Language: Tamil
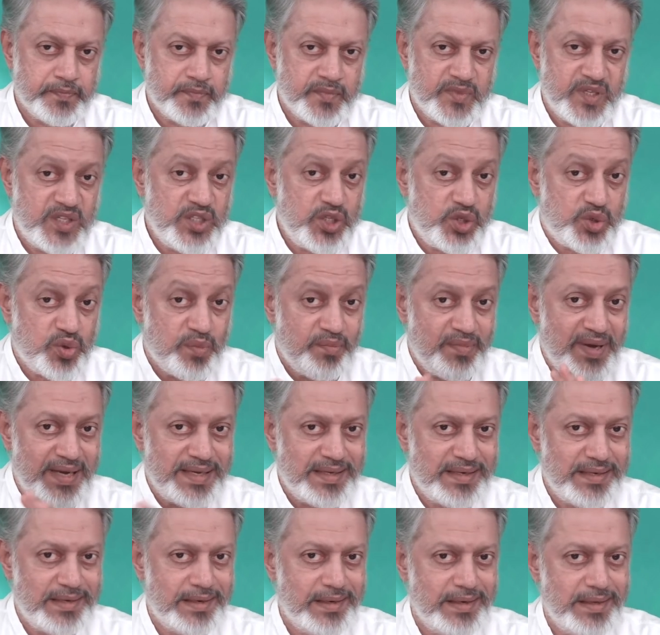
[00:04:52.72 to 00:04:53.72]
இது சும்மா
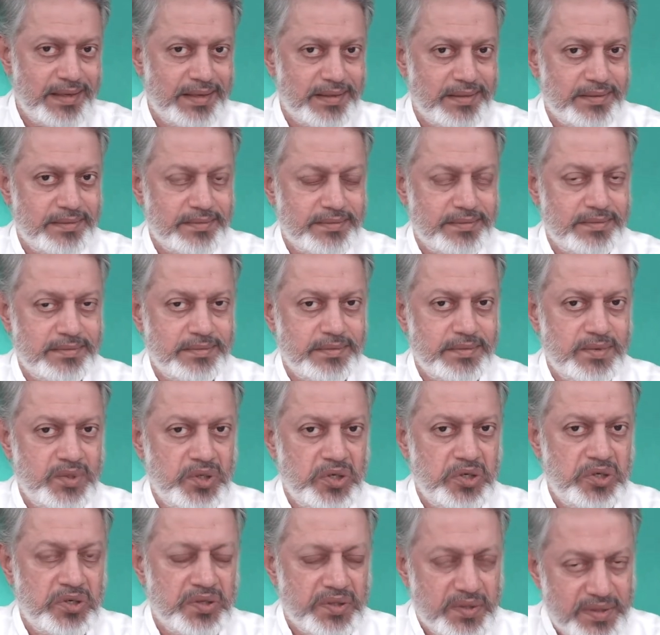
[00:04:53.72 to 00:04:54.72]
இரு கிடையாது
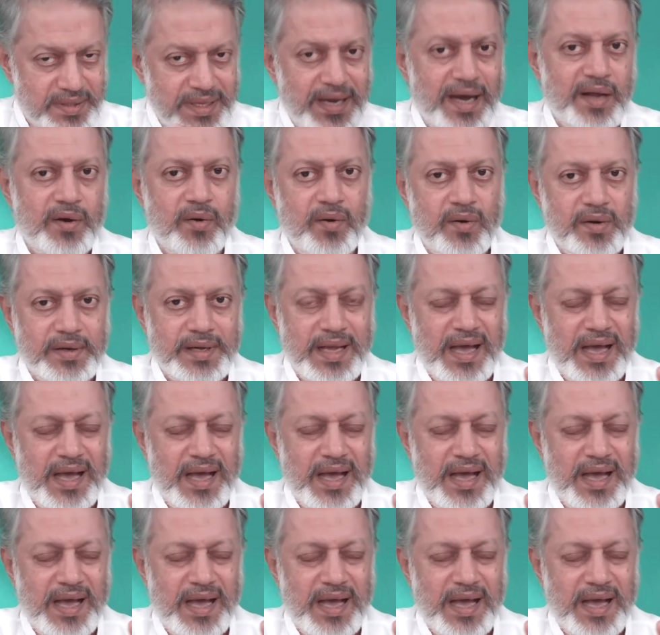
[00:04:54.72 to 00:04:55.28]
தியானம்